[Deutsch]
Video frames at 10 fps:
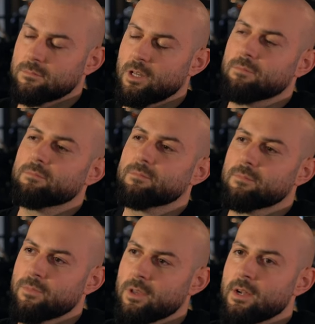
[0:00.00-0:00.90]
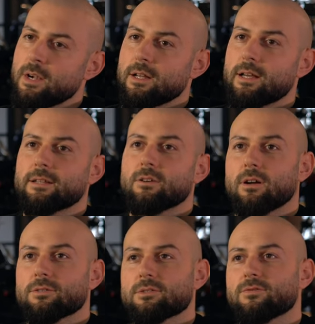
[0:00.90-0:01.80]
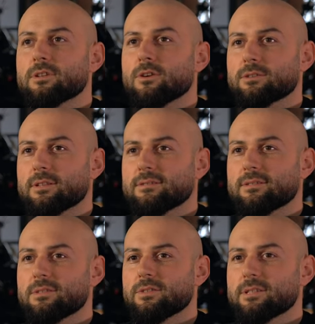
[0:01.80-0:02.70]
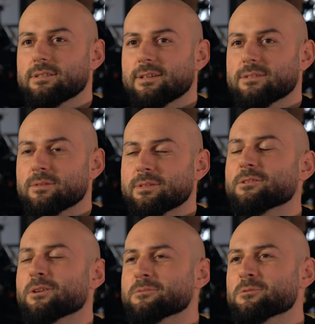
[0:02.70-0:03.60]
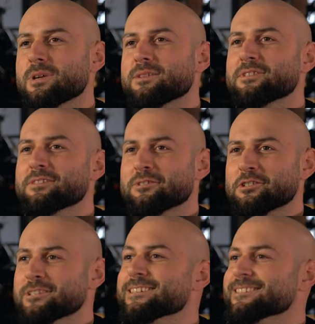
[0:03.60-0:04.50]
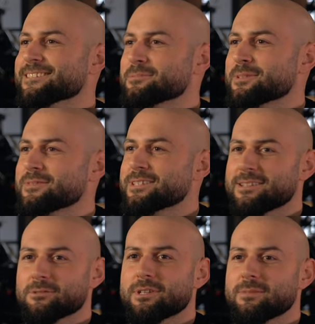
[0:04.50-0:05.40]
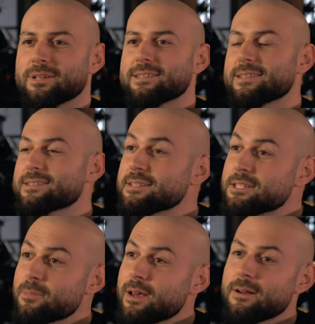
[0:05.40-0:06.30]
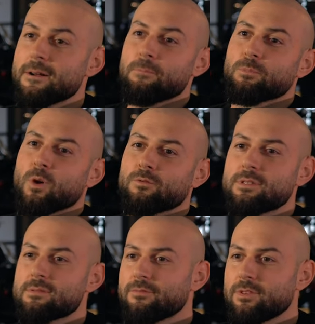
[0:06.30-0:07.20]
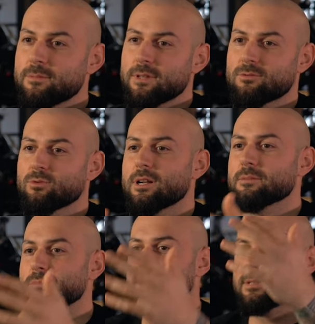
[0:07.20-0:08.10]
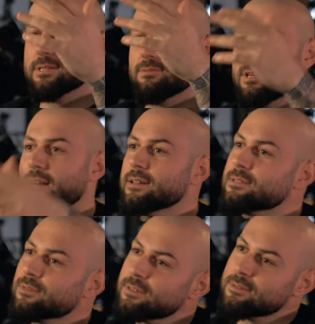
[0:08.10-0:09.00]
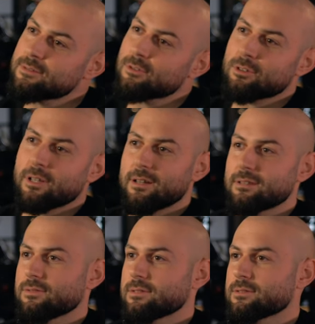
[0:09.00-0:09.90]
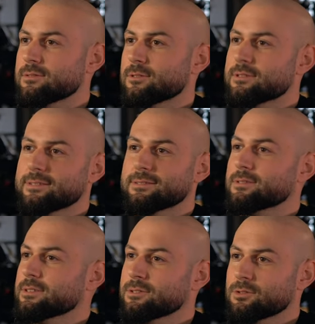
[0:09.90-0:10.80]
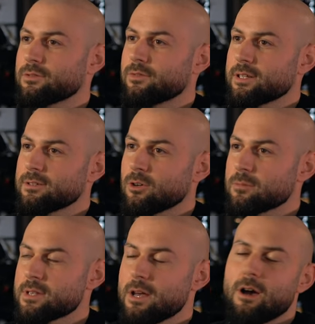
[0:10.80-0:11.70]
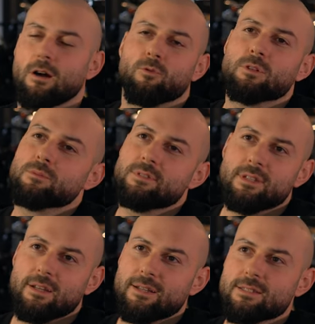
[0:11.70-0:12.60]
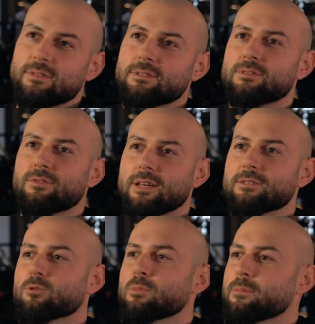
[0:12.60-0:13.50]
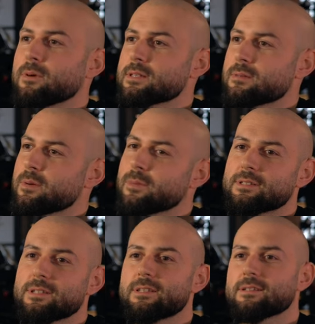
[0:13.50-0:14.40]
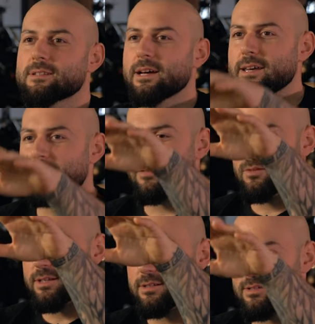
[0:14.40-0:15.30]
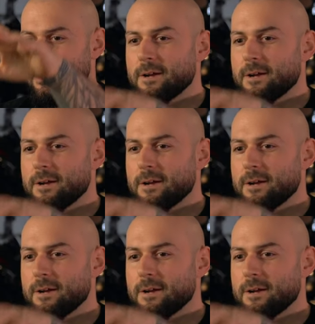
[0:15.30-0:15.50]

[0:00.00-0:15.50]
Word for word: Ja. Ja, genau. Also ich finde auch, das ist halt wirklich, also genau, das muss man halt wirklich verstehen, ne? dass man wie gesagt, okay, man ist jetzt nicht mehr auf diesem Film, dass du halt mit irgendwie 21 Zoll, 23 Zoll, 26 Zoll Felgen kommst, obwohl es mit Sicherheit 21 vielleicht noch machbar ist, aber man tendiert ja da eher wirklich